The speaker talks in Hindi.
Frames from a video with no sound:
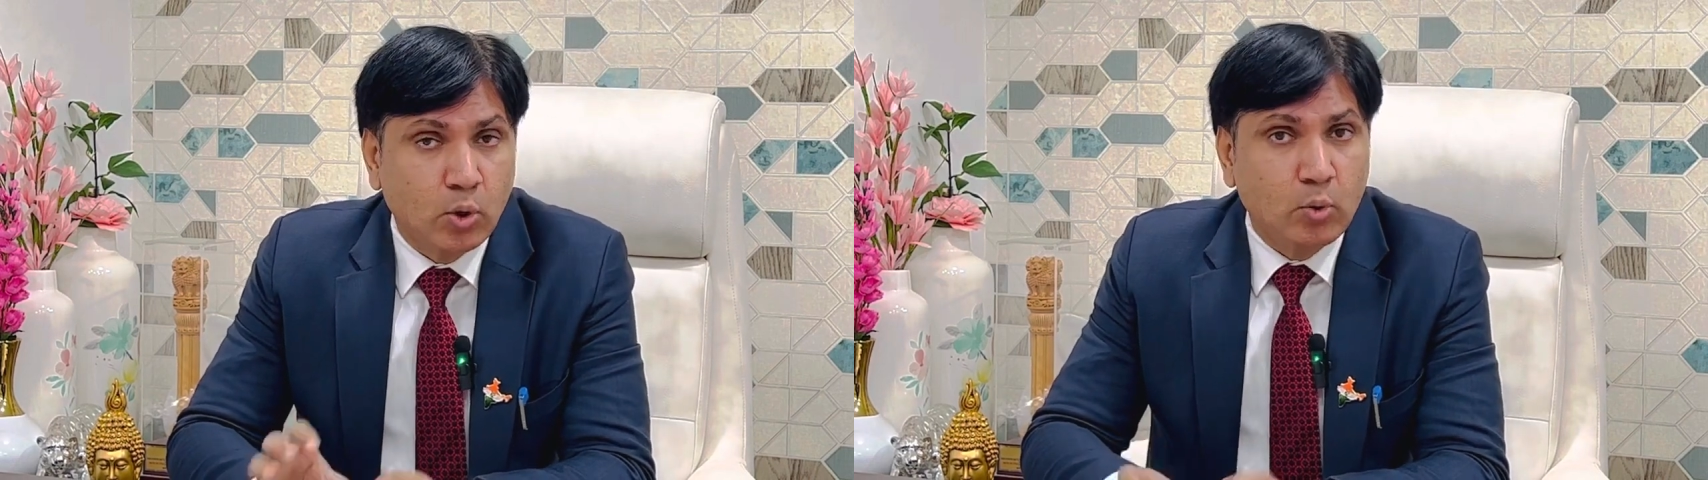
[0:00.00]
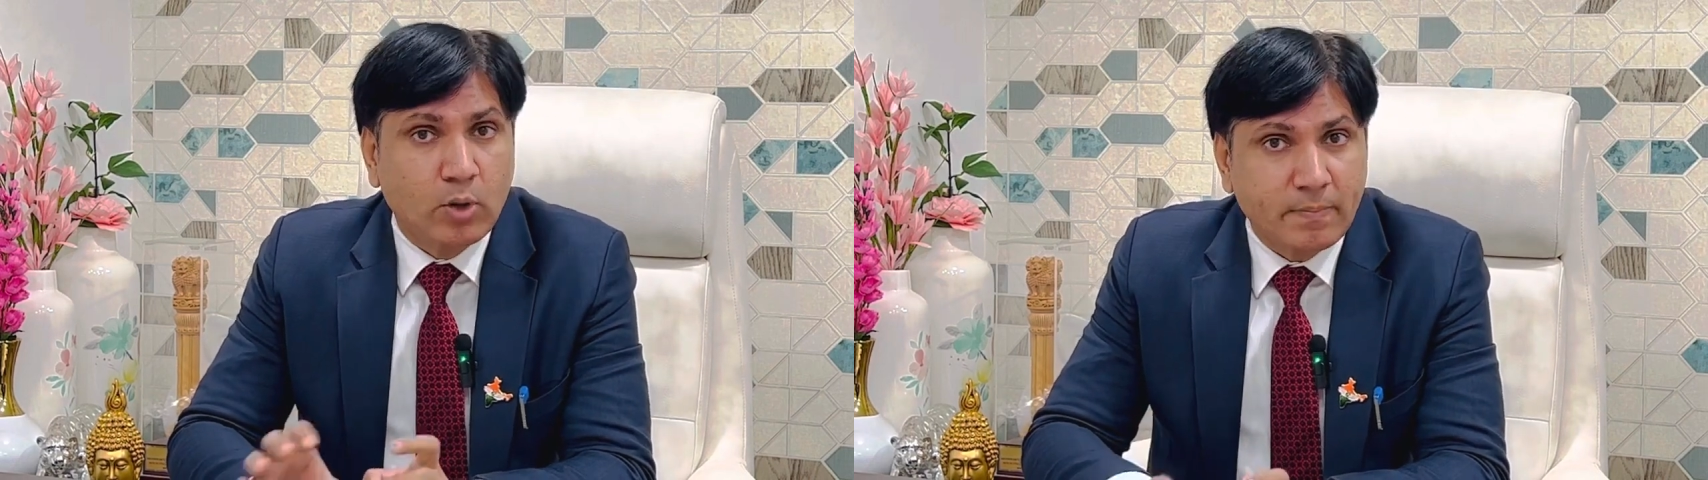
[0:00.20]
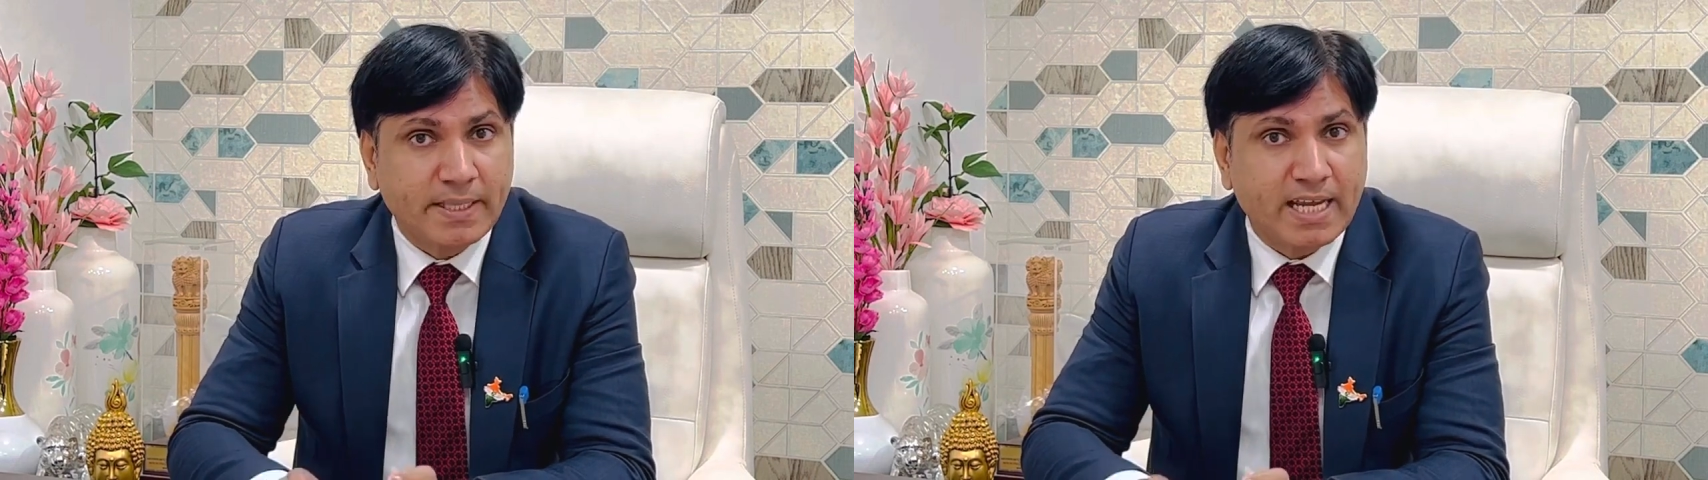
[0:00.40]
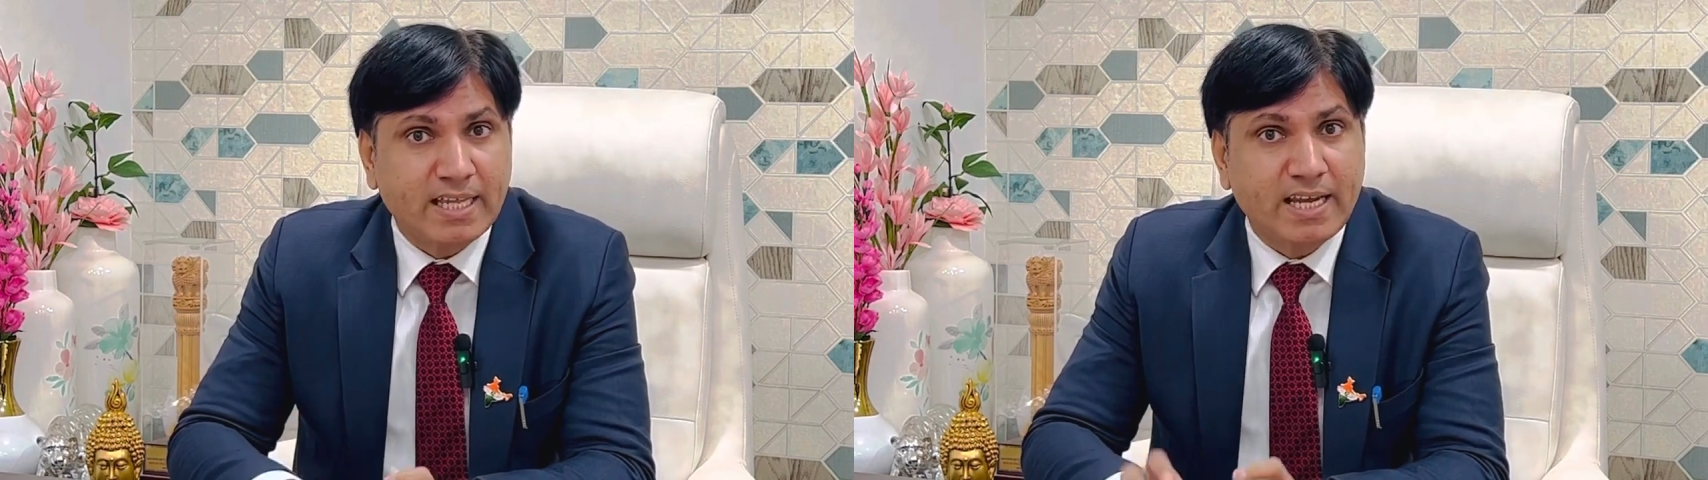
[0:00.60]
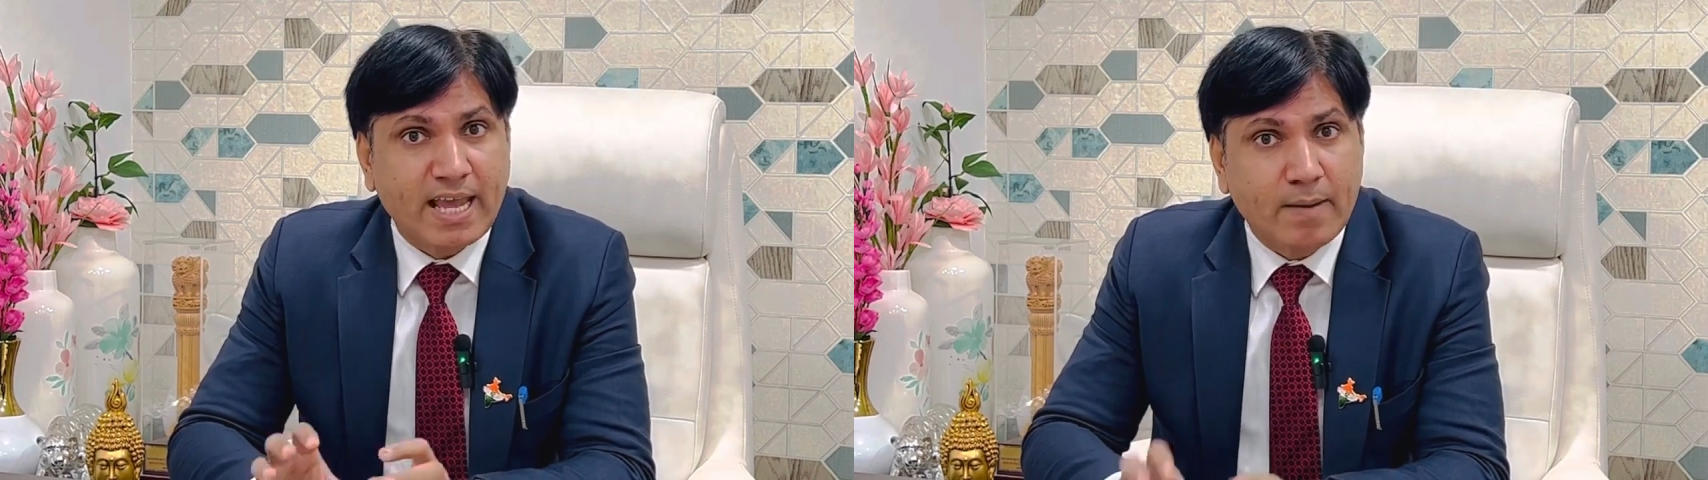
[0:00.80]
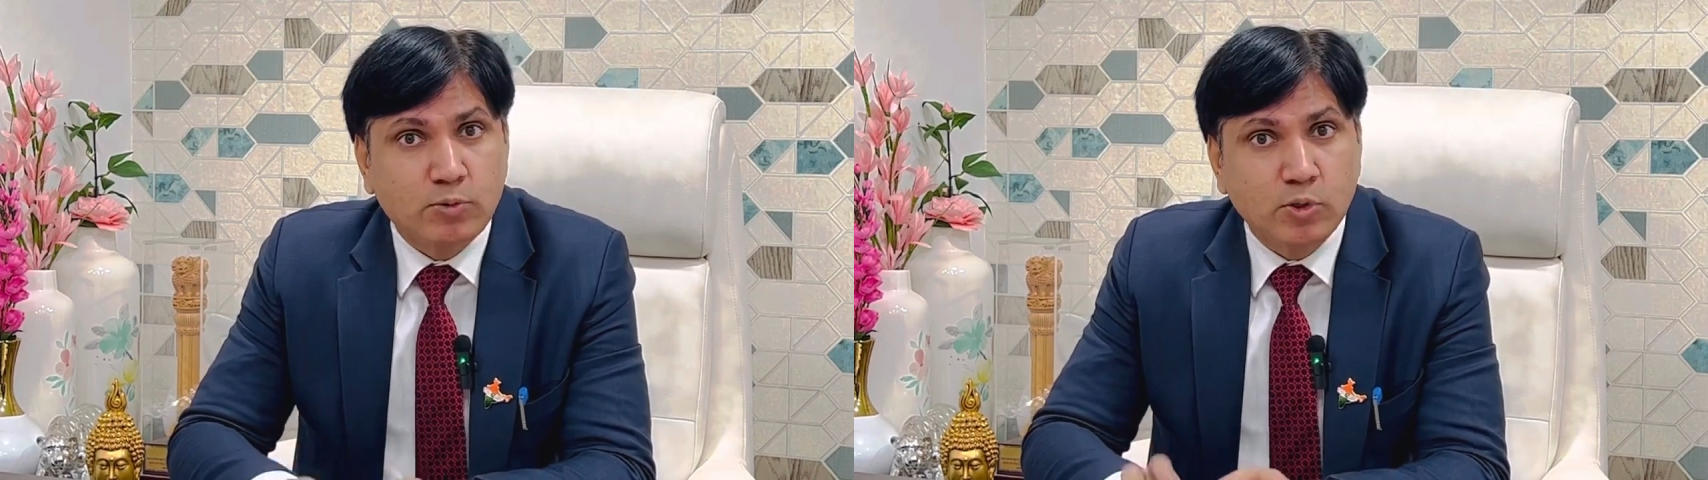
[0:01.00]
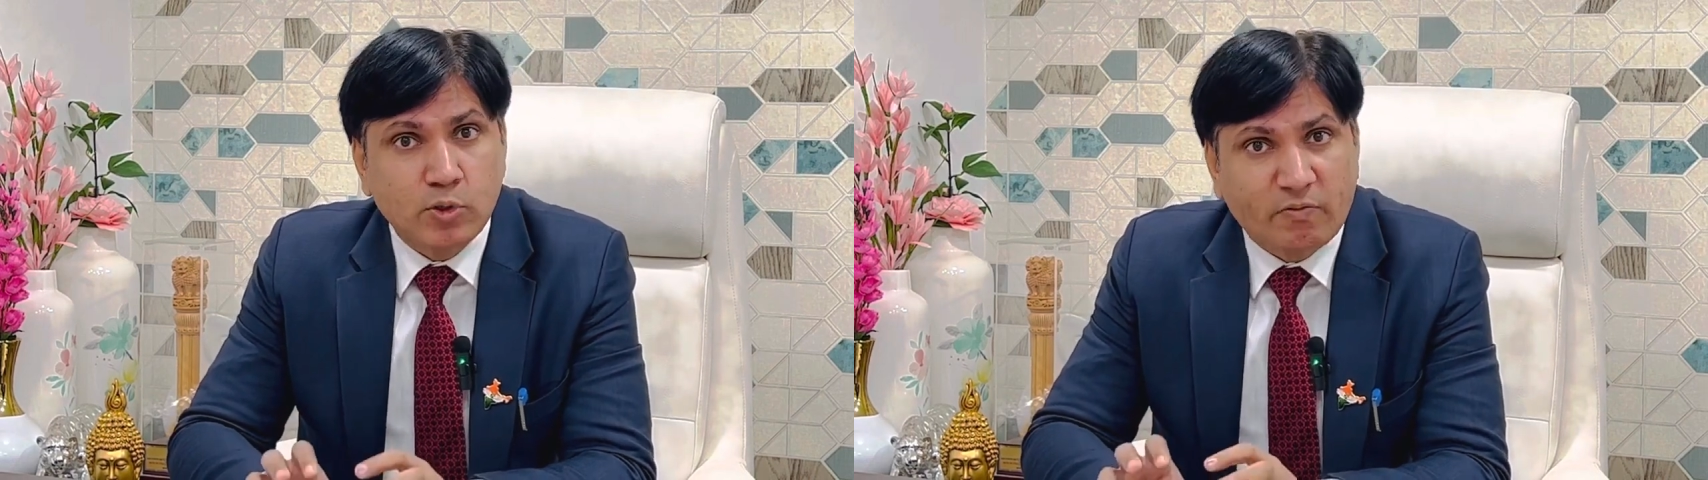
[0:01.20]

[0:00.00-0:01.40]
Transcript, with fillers: उन्होंने बताया था कि आप जो